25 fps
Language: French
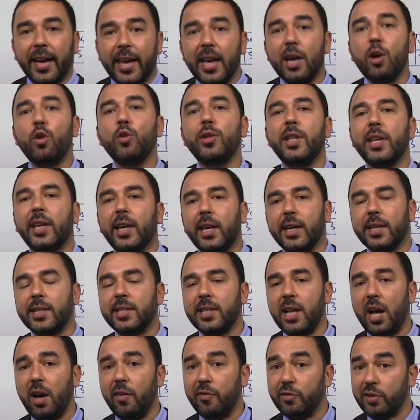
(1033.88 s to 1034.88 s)
rien que d'écrire
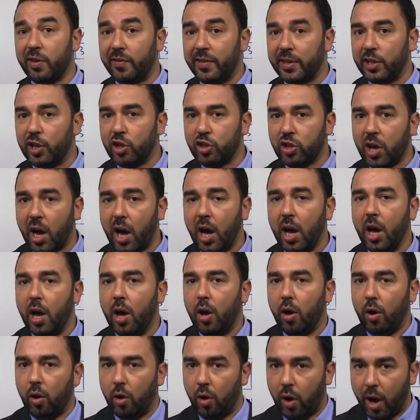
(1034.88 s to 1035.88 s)
ça, vous avez déjà
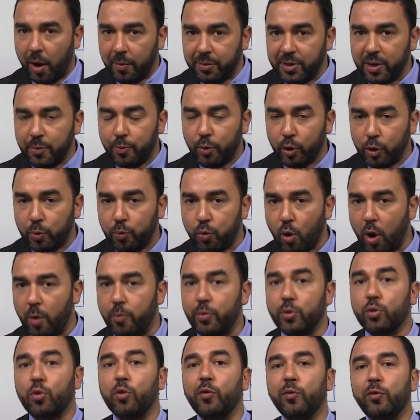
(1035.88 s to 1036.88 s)
euh, un petit peu de points,
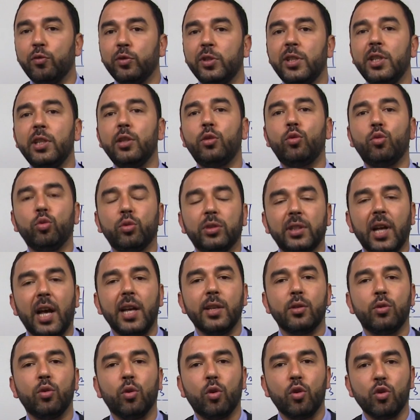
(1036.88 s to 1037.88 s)
puisqu'on vous dit toute
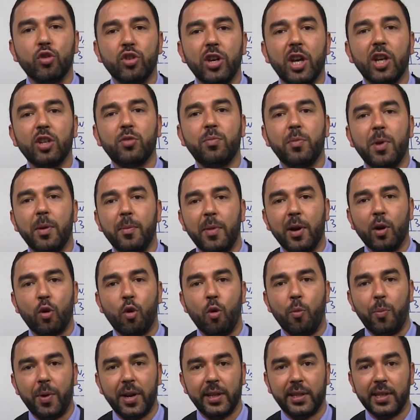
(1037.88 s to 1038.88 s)
trace de recherche, même
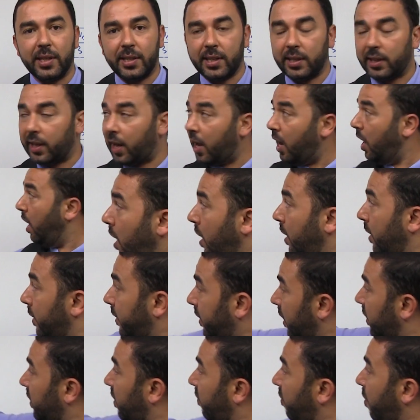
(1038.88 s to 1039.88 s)
incomplète, etc.
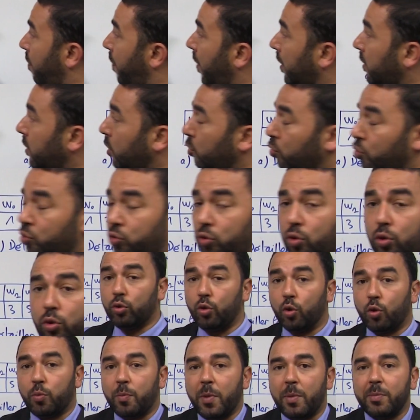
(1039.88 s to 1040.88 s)
Ça, ça fait partie du jeu.
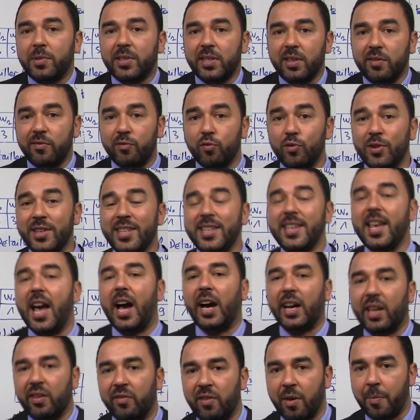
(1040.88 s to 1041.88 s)
Donc même si vous n'y
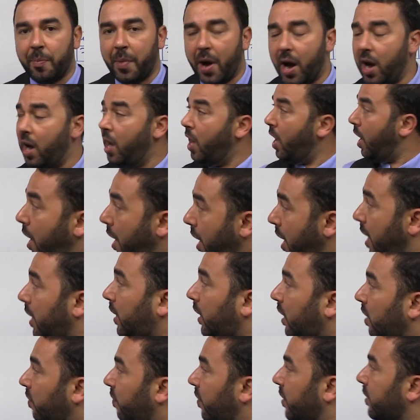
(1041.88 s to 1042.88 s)
arrivez pas,
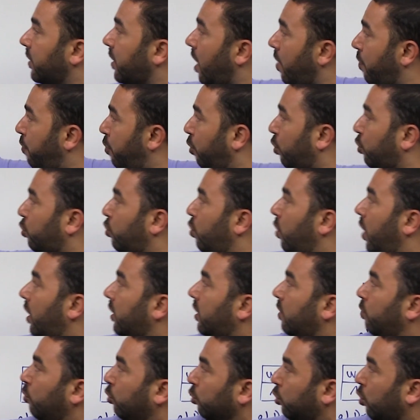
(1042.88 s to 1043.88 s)
écrivez ça. Pour cela,
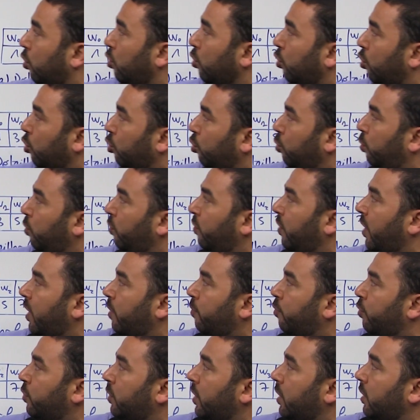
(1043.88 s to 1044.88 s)
démontrons que
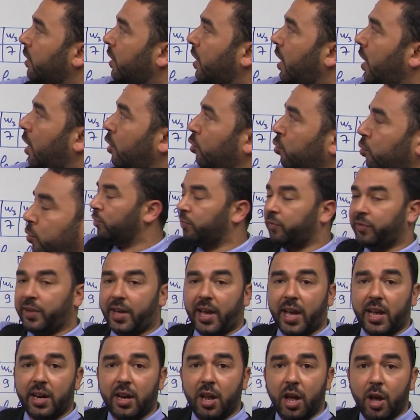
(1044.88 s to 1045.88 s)
Wn plus 1 est égal à
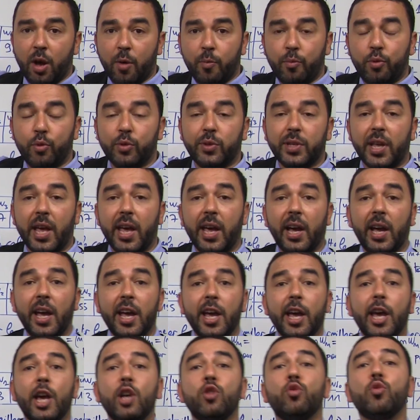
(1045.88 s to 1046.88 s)
Wn plus R.
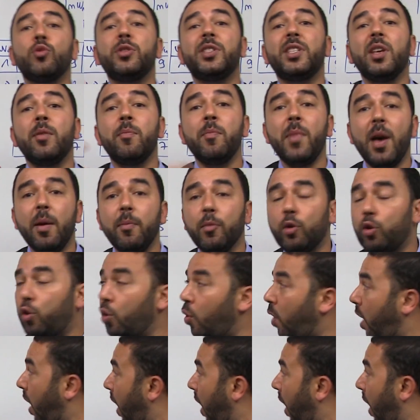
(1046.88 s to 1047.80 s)
Et je sais même que